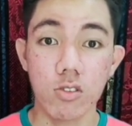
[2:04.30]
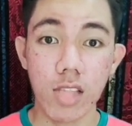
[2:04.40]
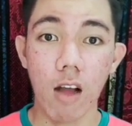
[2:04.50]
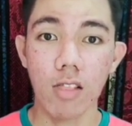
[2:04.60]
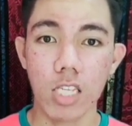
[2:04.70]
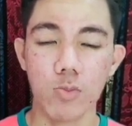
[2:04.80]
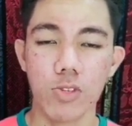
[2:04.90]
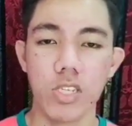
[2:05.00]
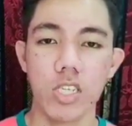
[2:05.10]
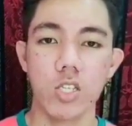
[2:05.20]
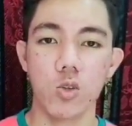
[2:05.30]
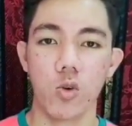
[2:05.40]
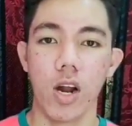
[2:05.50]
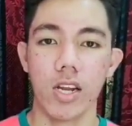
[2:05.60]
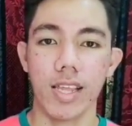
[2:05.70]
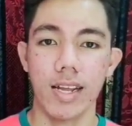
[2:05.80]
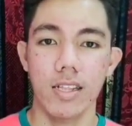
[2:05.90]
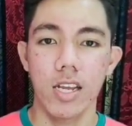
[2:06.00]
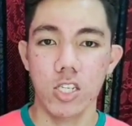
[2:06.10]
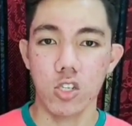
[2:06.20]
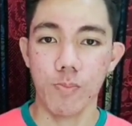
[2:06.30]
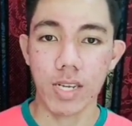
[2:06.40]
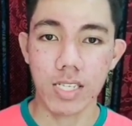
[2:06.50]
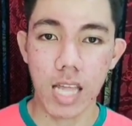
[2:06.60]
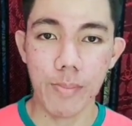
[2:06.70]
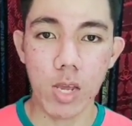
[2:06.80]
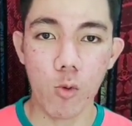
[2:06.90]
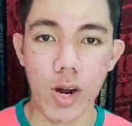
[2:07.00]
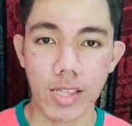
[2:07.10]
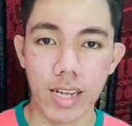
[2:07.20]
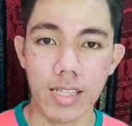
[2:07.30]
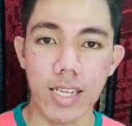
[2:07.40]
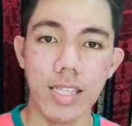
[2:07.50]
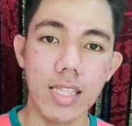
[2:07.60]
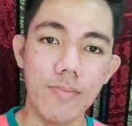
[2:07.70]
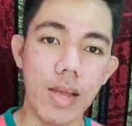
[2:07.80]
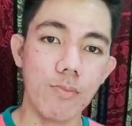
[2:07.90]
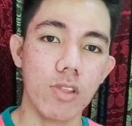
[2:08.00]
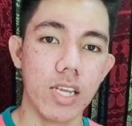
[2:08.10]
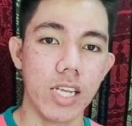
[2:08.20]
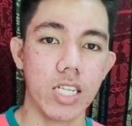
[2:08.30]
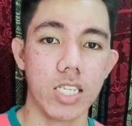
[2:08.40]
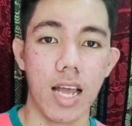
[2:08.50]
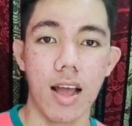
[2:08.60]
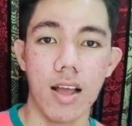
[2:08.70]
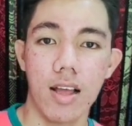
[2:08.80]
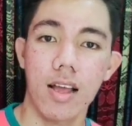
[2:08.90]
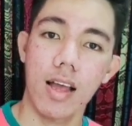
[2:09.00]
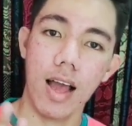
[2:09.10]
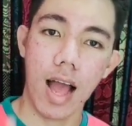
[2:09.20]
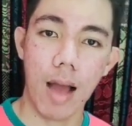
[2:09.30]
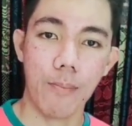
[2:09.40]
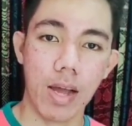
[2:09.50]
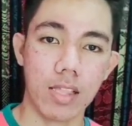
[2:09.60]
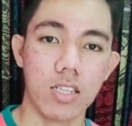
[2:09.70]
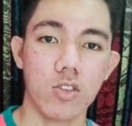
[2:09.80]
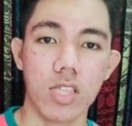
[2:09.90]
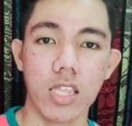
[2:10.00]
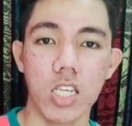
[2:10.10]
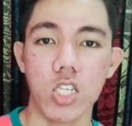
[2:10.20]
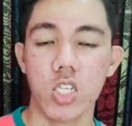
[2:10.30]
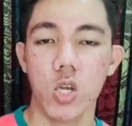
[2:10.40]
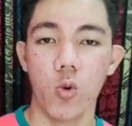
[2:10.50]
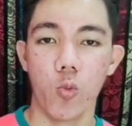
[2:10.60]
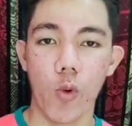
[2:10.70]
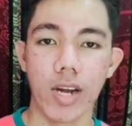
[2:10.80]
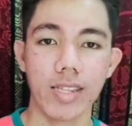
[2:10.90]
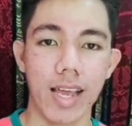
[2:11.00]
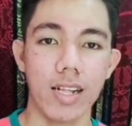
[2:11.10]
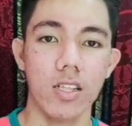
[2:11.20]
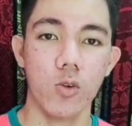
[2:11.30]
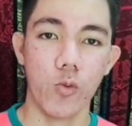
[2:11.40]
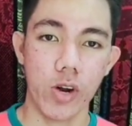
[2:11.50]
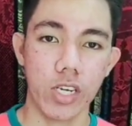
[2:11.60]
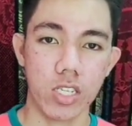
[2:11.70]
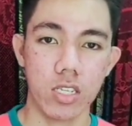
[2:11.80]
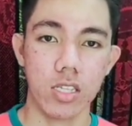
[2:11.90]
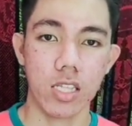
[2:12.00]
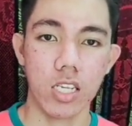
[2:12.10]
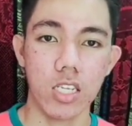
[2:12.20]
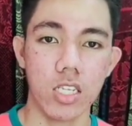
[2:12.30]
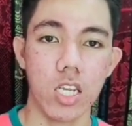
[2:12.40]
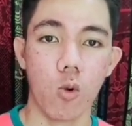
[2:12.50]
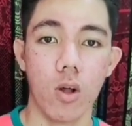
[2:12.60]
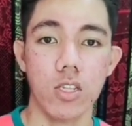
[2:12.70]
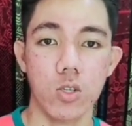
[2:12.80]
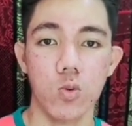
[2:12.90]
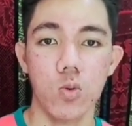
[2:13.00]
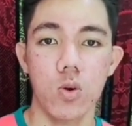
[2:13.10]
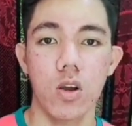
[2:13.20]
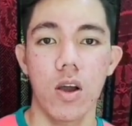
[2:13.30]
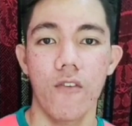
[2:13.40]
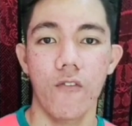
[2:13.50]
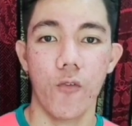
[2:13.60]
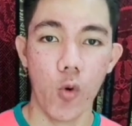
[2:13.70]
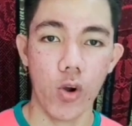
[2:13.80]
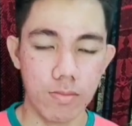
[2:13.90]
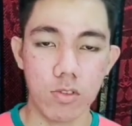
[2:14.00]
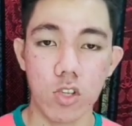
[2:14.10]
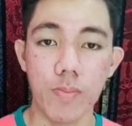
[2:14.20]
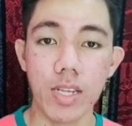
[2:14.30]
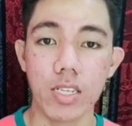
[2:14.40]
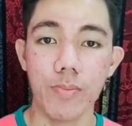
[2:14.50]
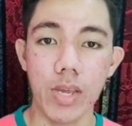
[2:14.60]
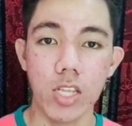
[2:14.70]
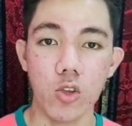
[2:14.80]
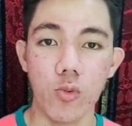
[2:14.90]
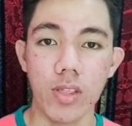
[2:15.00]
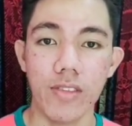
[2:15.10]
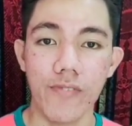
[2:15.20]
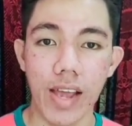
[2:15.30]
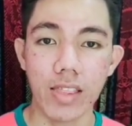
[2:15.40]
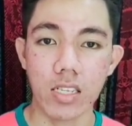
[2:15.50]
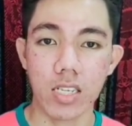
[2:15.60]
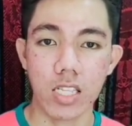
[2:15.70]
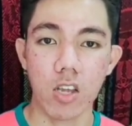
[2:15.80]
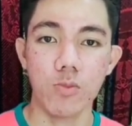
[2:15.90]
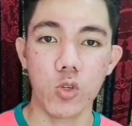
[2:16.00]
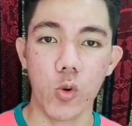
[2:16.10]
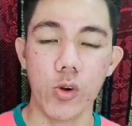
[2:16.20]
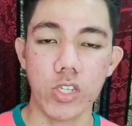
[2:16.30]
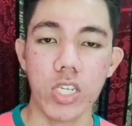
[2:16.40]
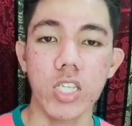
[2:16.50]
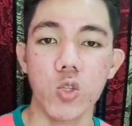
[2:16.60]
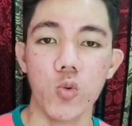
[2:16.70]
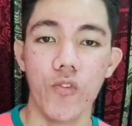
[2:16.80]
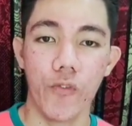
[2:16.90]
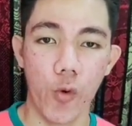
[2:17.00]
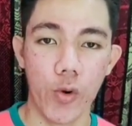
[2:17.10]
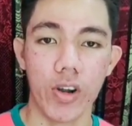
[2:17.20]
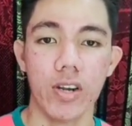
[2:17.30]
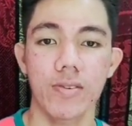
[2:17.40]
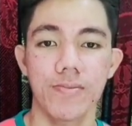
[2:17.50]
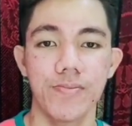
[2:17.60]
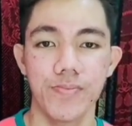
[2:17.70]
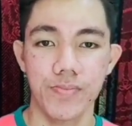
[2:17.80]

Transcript: So now, let's proceed to quartile. So pag sinabing quartile, i-divide mo lang yan sa apat. So that is quartile quarts that is equal to 4. So ibig sabihin, you will divide the set of scores into 4.